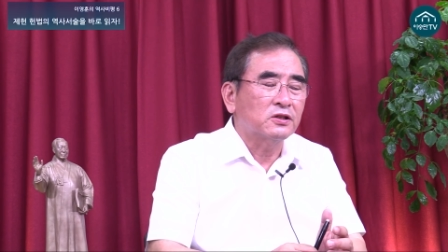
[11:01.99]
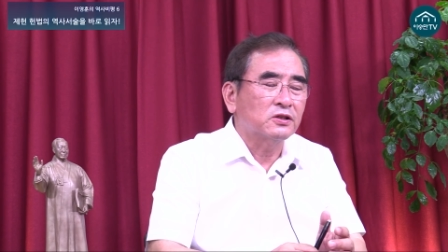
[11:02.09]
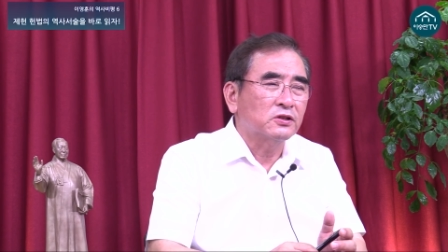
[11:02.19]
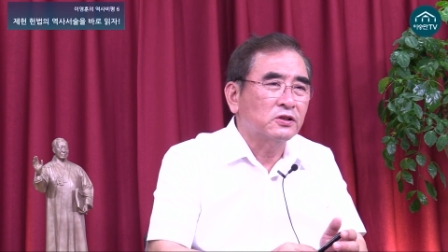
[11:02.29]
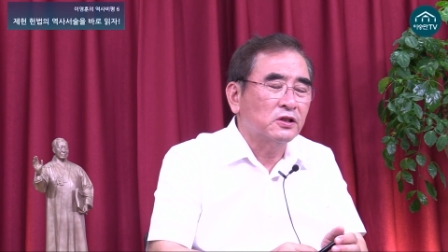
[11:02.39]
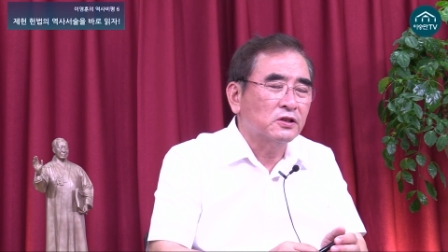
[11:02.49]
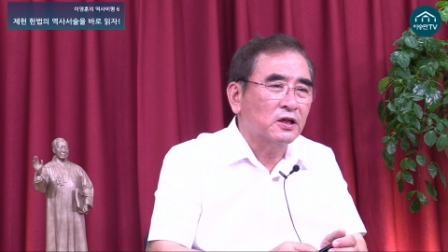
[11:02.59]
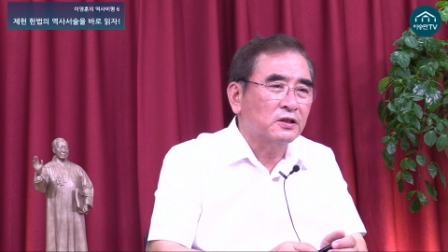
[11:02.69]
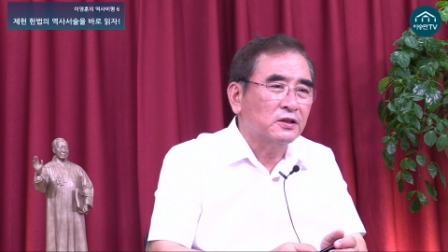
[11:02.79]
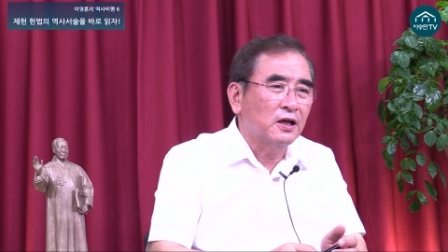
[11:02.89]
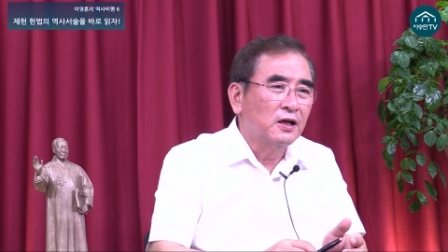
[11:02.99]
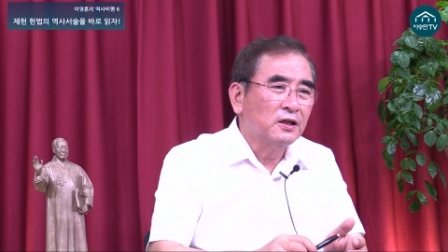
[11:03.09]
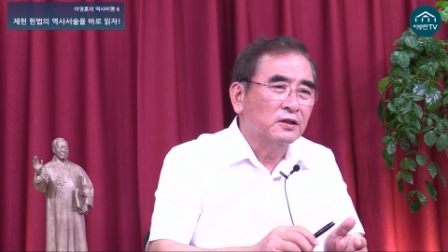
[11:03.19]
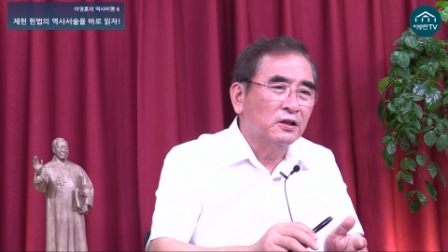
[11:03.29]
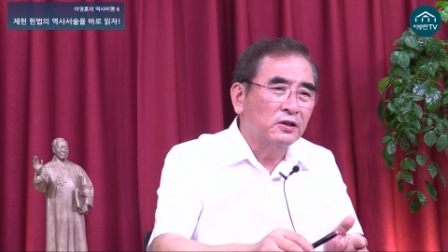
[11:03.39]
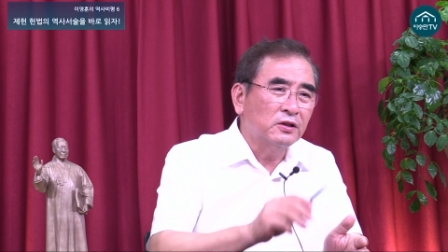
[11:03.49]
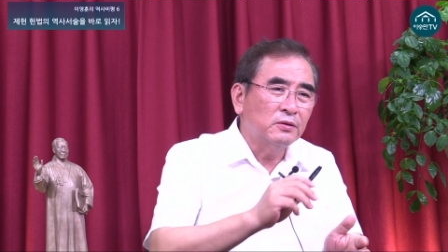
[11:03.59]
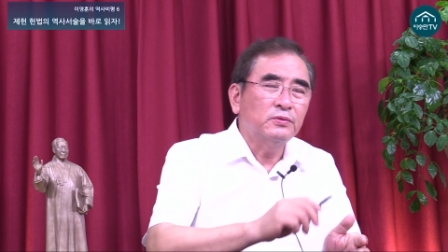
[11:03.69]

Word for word: 정치 체제가 아니다. 그거를